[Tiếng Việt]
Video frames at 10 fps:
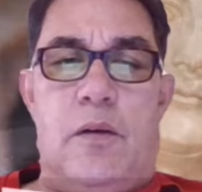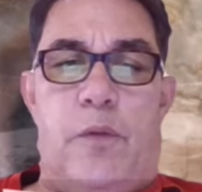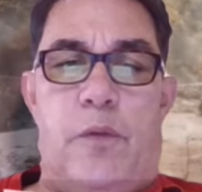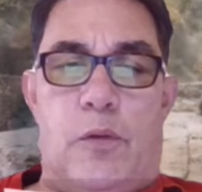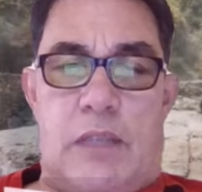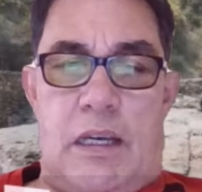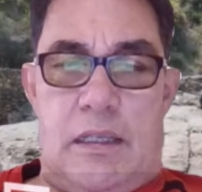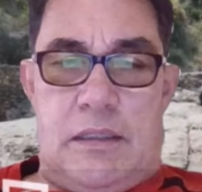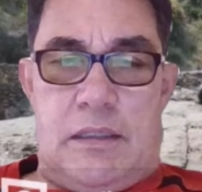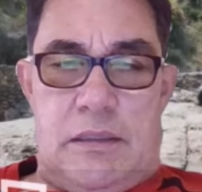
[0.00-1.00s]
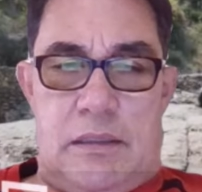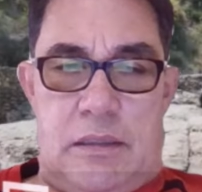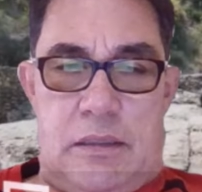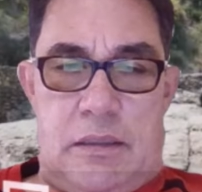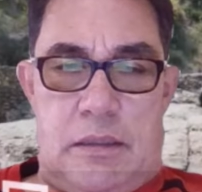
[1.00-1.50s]
Phù thê
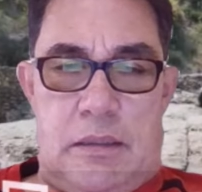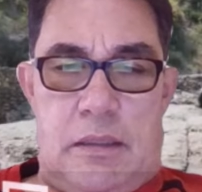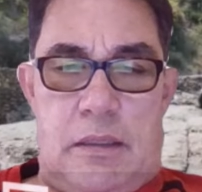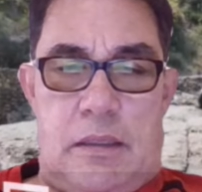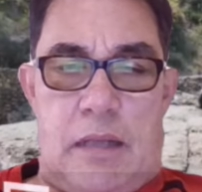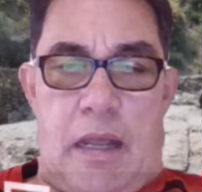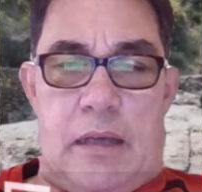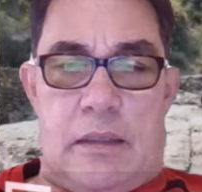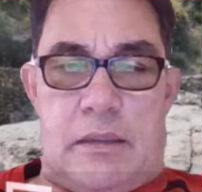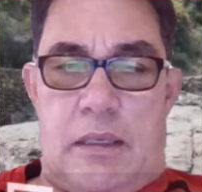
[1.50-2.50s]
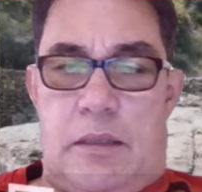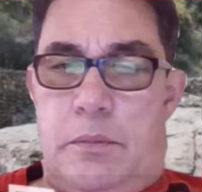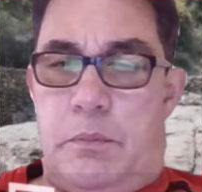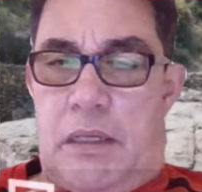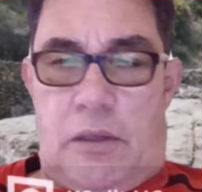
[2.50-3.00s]
Nàng chỉ
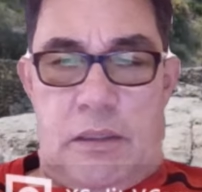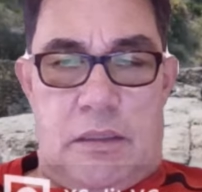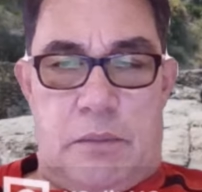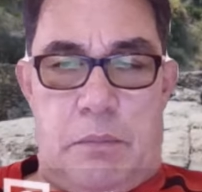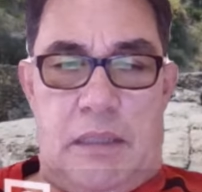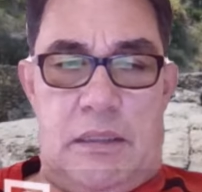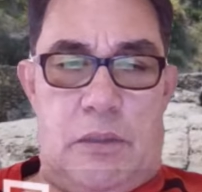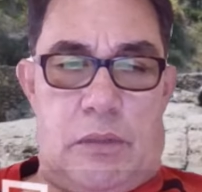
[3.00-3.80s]
mới nói được bấy nhiêu